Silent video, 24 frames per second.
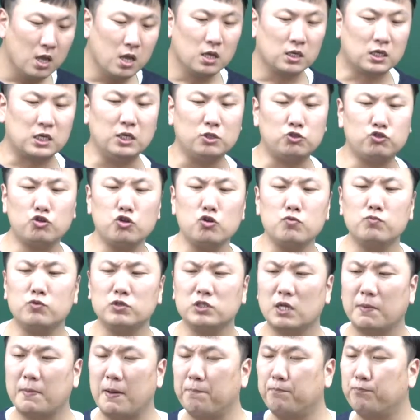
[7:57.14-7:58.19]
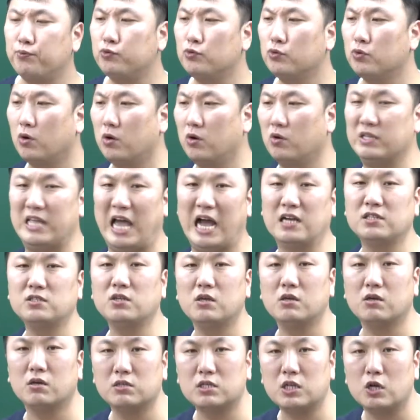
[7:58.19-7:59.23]
기출문제만 푸는 걸로
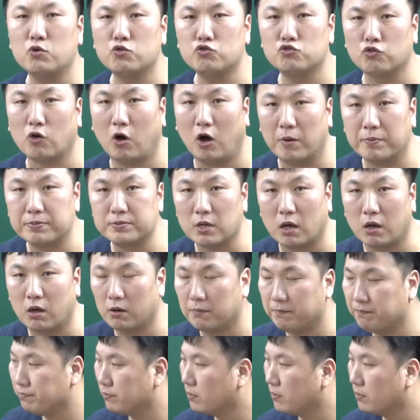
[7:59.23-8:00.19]
양적인 건 채울 수가 없어.